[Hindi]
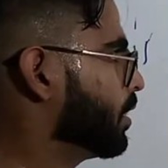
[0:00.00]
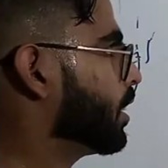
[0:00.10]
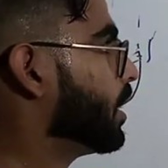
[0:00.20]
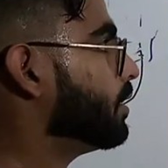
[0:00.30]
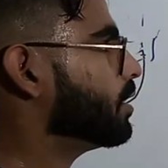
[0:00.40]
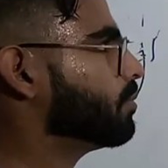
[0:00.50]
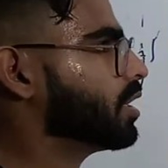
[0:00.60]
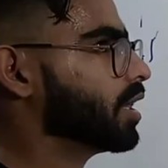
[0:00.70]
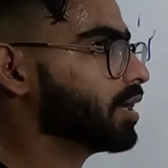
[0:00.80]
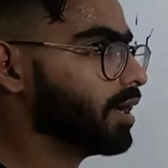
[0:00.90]
ठीक है
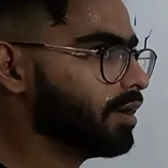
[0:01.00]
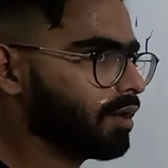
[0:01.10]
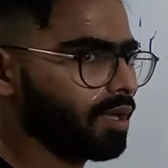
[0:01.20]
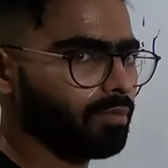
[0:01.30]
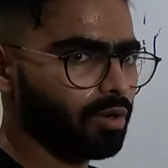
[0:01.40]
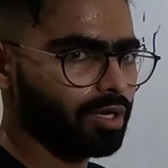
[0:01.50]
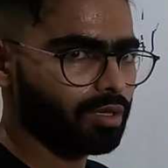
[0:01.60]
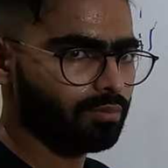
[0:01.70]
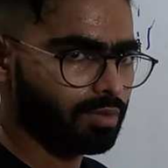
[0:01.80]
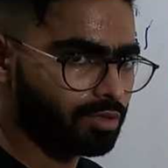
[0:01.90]
इंटरमीडिएट
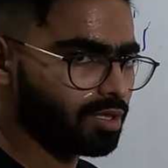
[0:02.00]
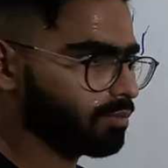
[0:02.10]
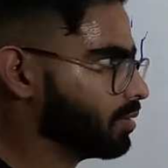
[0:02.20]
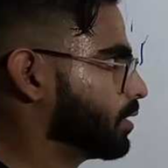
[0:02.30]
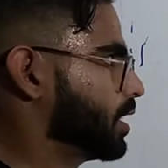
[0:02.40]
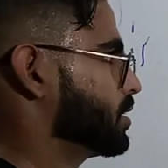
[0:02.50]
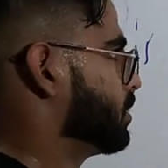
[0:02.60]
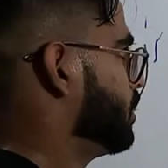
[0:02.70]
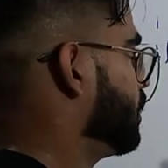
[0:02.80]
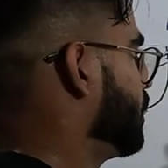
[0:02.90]
इंट्राएम्ब्रियोनिक मीजोडर्म भी हम कह
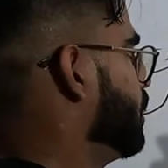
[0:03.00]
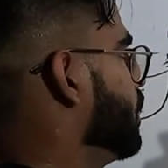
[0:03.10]
सकते हैं ठीक है